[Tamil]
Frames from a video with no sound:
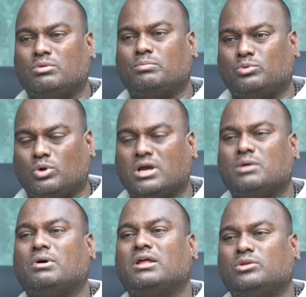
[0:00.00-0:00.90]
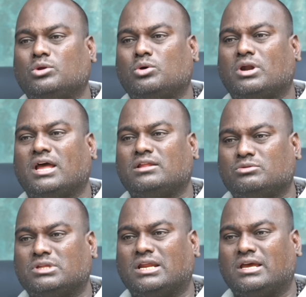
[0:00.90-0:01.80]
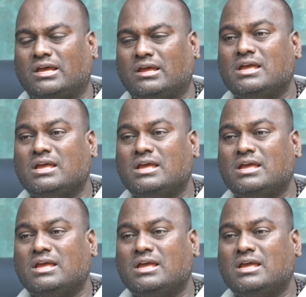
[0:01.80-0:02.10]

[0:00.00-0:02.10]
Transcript: ஒரு தொடக்கமாக இருந்திருக்கோம் ரெண்டாயிரத்தி இருபத்தாறுக்கு